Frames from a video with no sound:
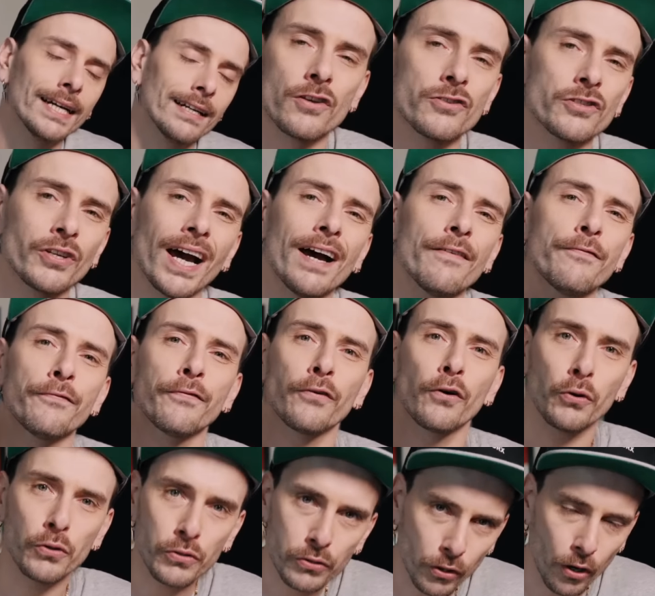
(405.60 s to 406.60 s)
sera
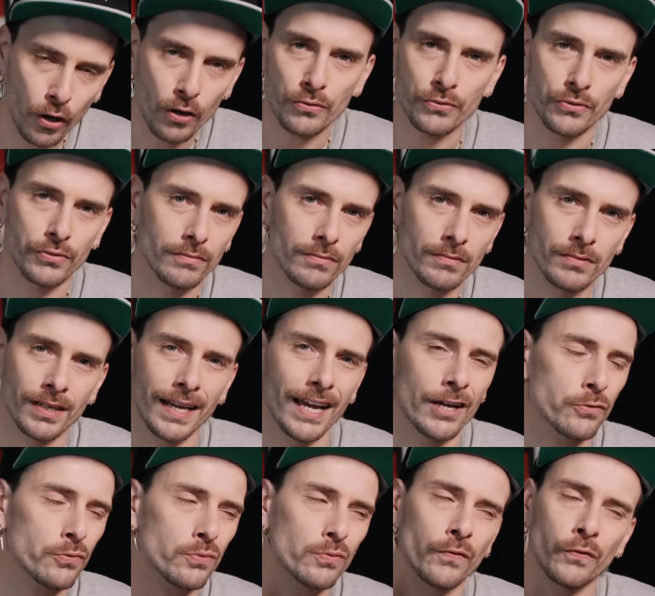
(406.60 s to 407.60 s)
frustrante,
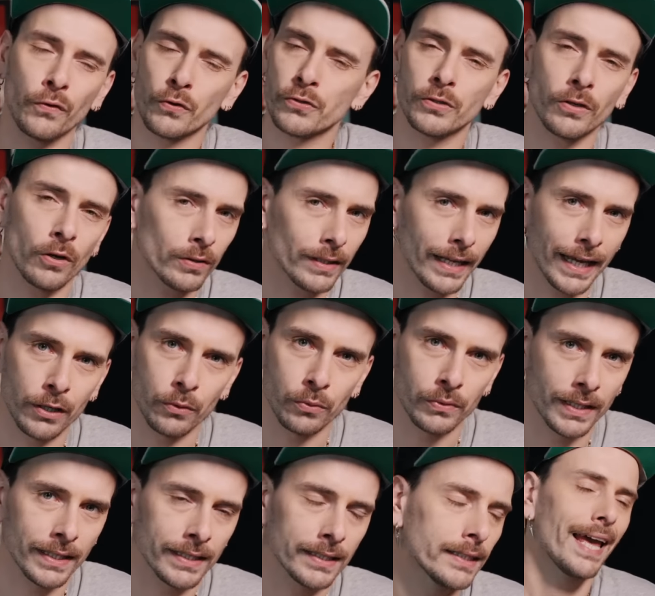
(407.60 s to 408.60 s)
sera juste frustrante à
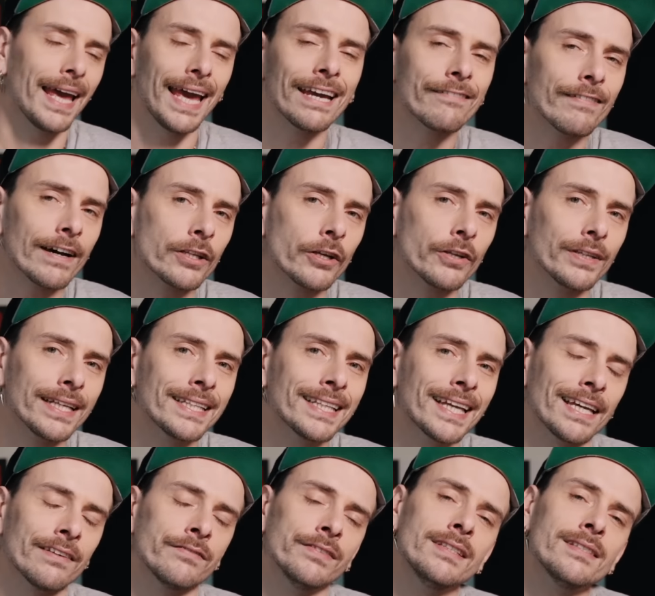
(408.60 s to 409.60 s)
écouter et va donner
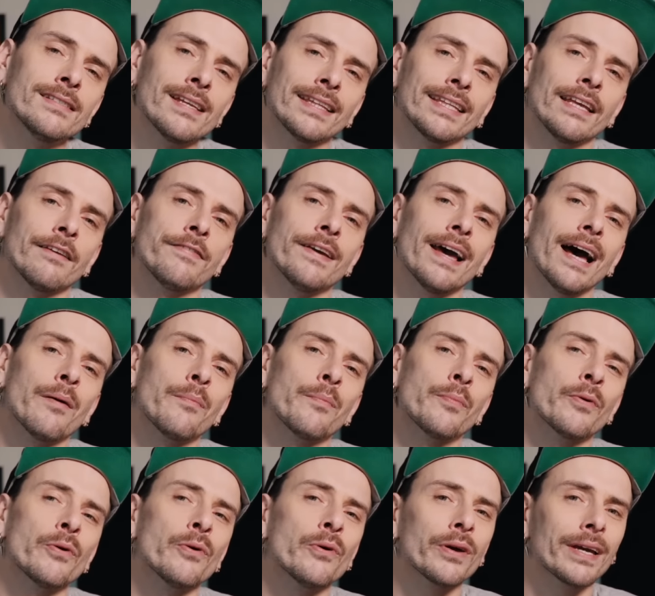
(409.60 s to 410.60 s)
très vite cet effet un
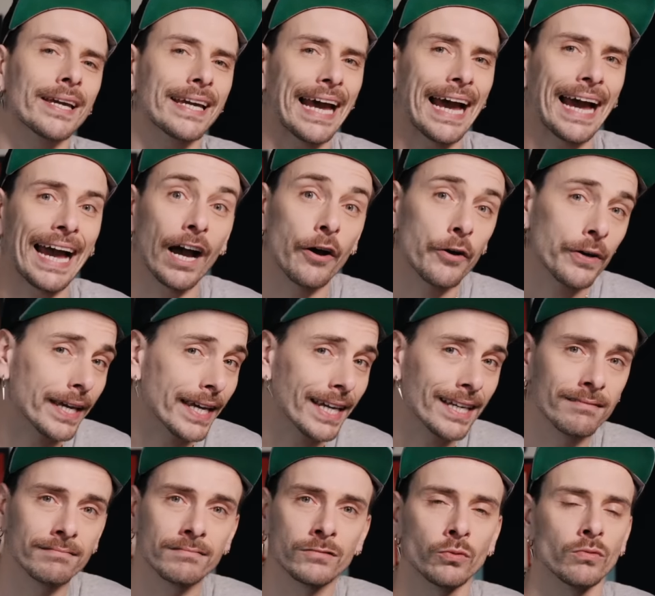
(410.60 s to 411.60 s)
peu
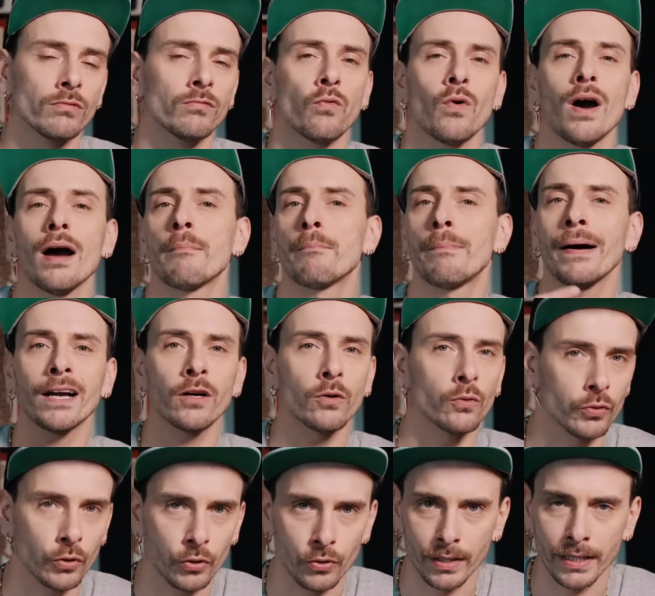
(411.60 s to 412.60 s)
karaoké, dont une voix pas
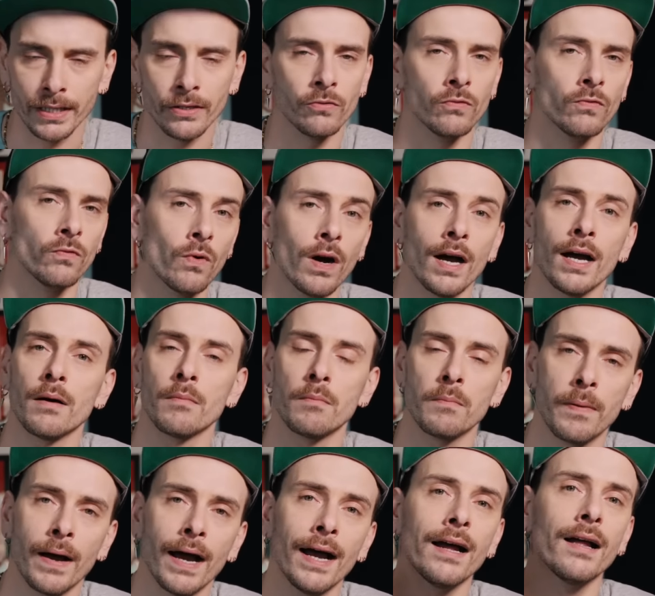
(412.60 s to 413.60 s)
contrôlée, une voix
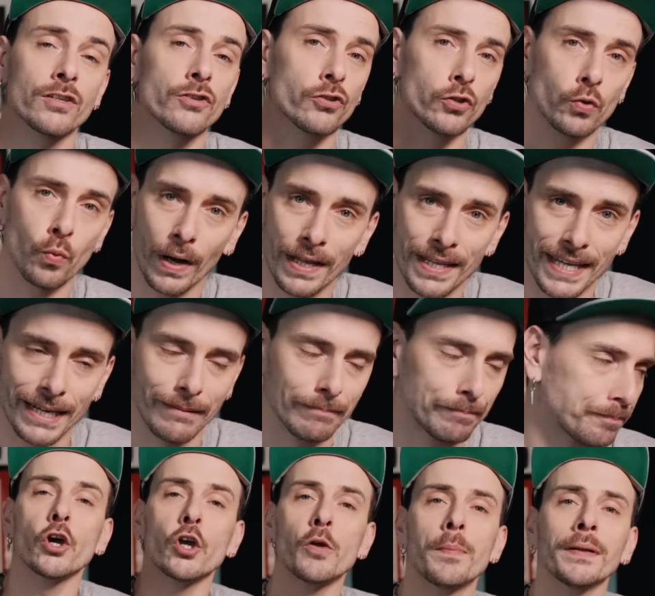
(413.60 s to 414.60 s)
pas soignée.
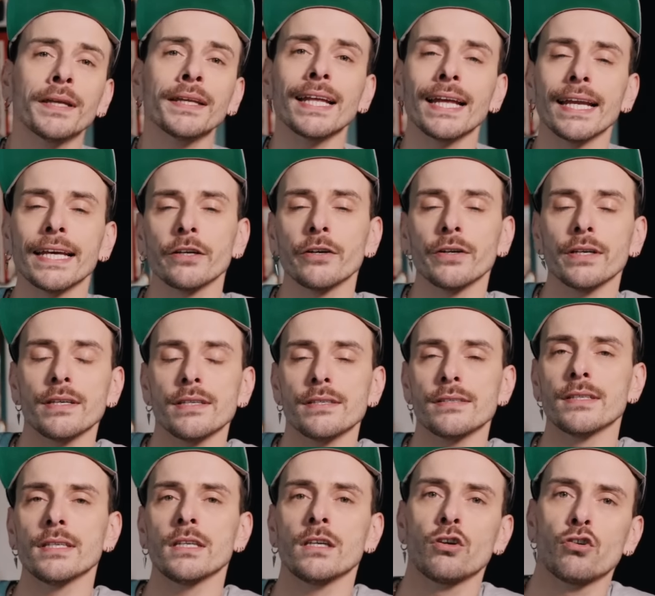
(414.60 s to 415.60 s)
Une petite allégorie
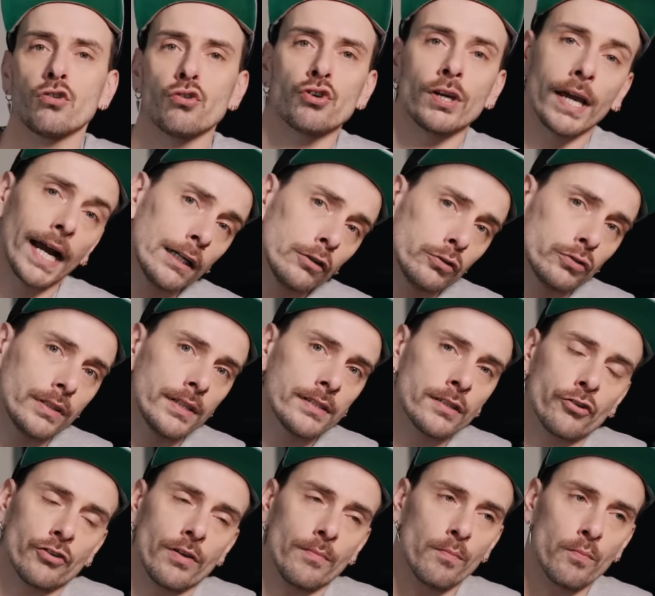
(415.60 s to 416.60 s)
ici que Gérald utilise,
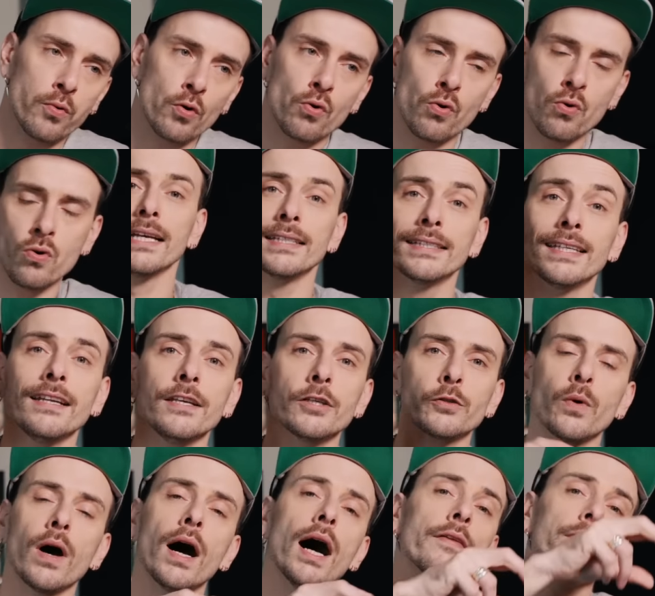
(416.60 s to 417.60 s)
que j'aime beaucoup, c'est
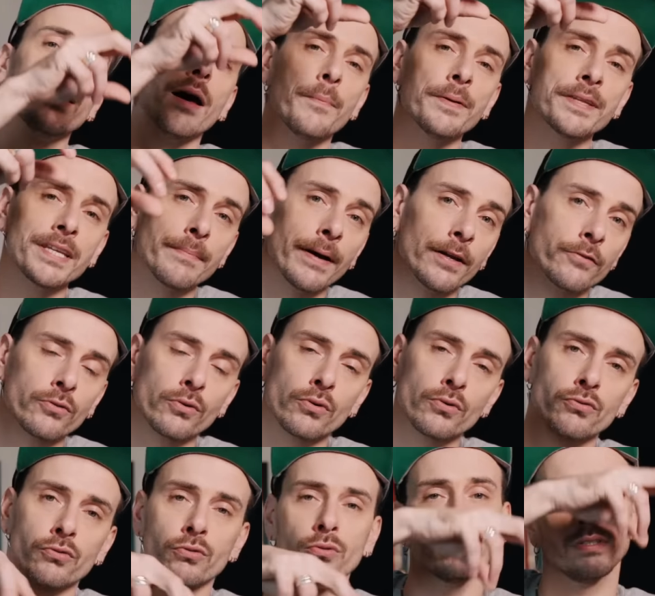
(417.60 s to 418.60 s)
l'histoire d'un petit bateau
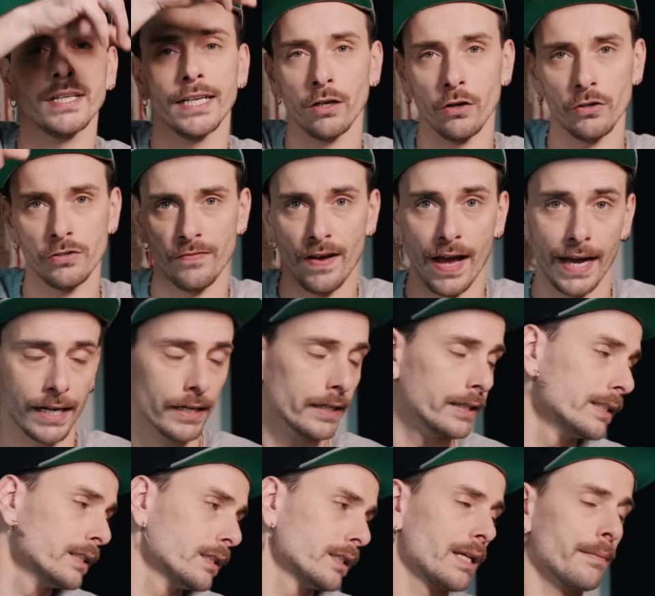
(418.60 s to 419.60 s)
sur des grosses vagues.
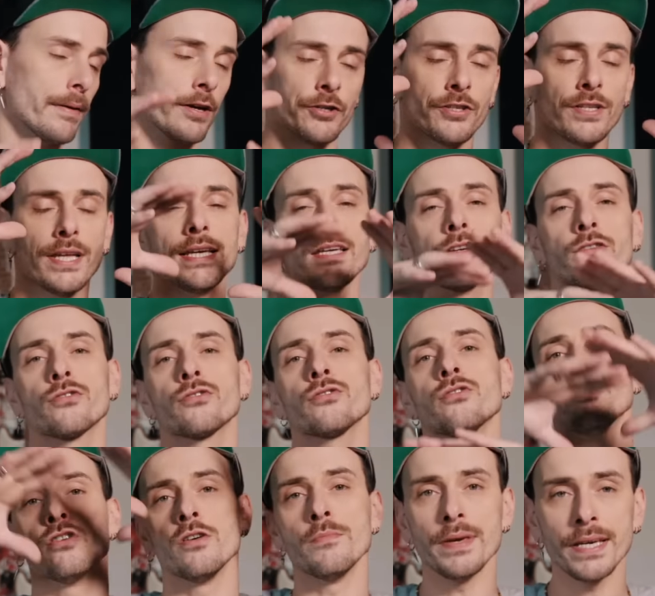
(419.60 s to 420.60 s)
Imaginez que
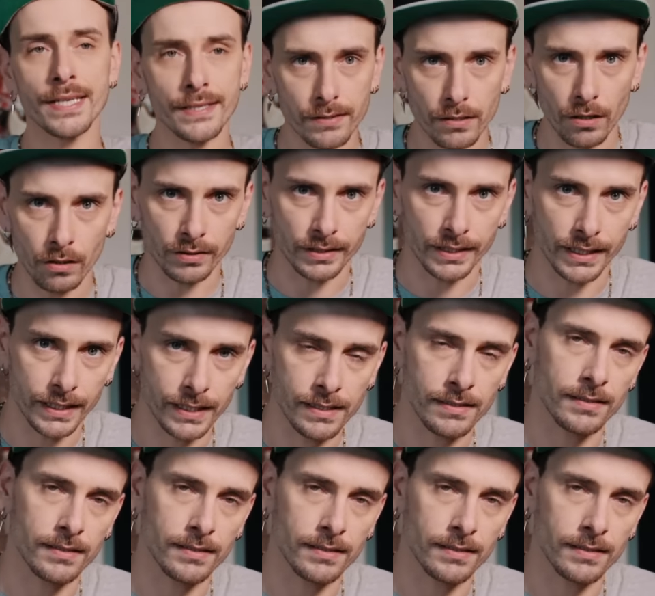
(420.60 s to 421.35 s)
le mix entier,